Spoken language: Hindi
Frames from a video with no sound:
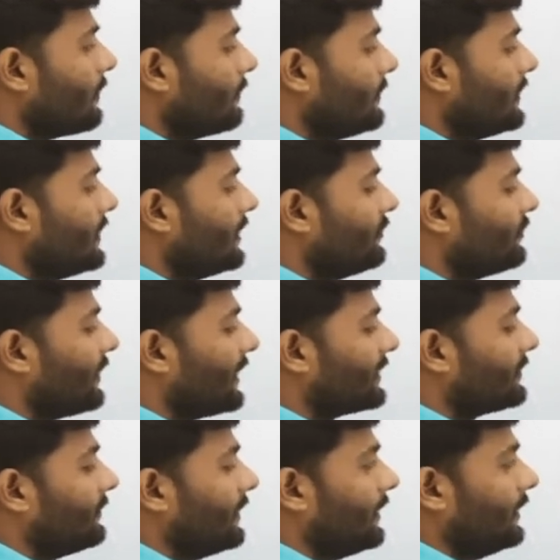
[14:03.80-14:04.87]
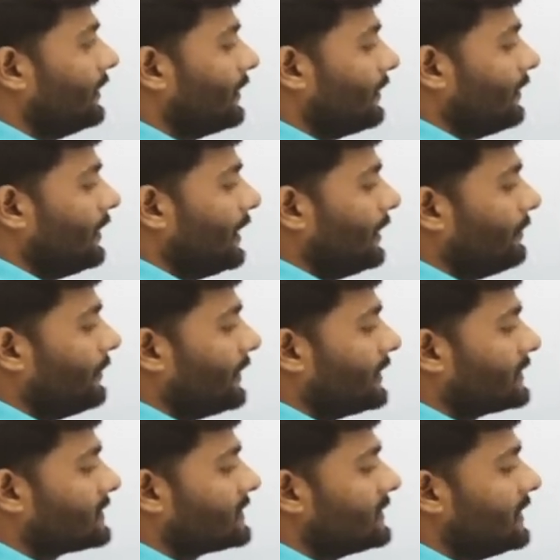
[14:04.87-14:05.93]
बी अनुपात में ए
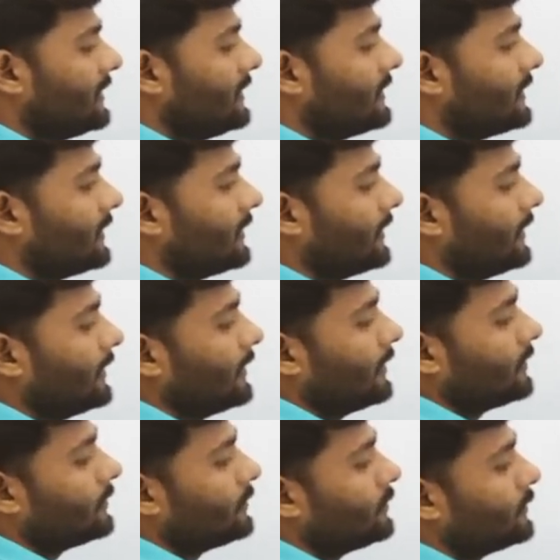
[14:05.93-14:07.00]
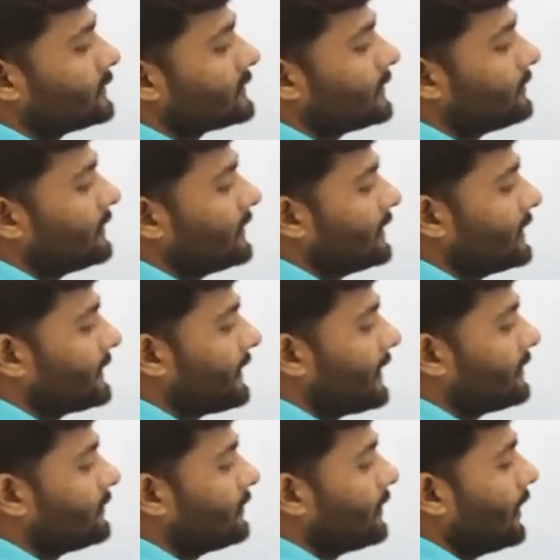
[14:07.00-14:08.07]
प्लस सी लिखेंगे दो संबंध है
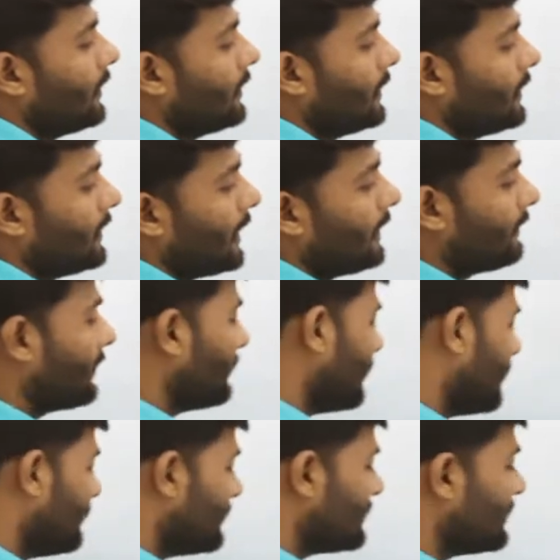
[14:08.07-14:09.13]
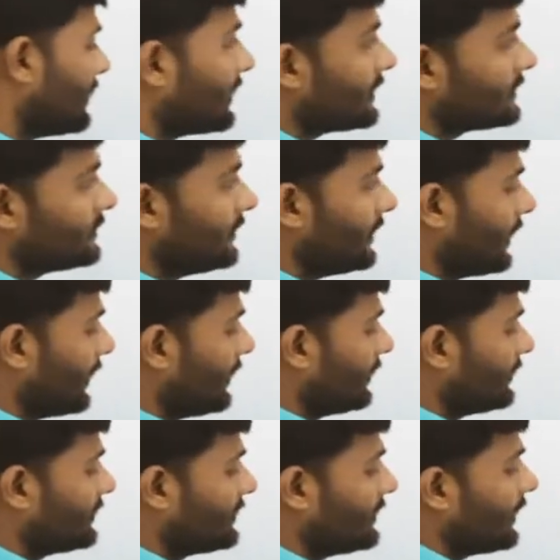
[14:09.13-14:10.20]
सात होगा यहाँ से हम ए बी सी का रेशियो निकालना
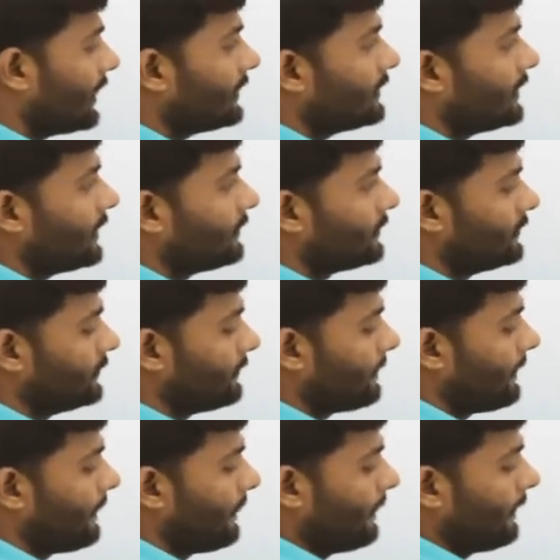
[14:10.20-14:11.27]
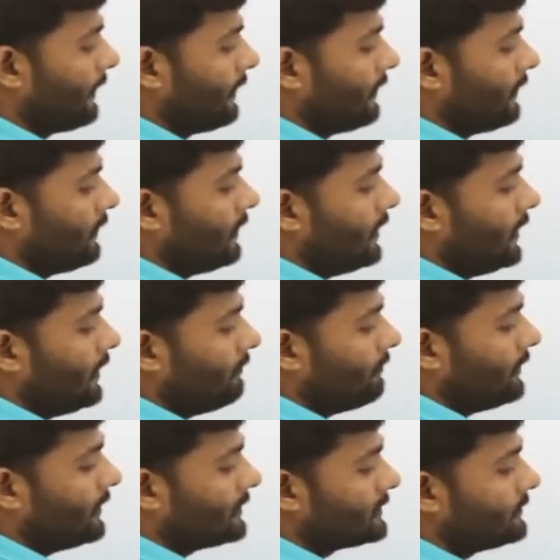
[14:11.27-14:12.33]
कल सिखाए थे आपको ए
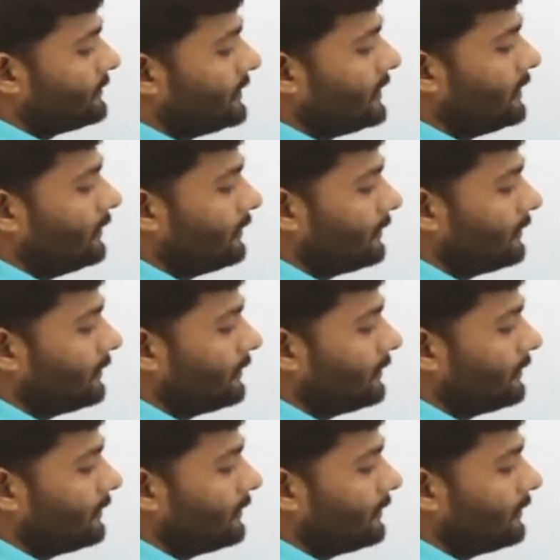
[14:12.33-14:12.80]
प्लस बी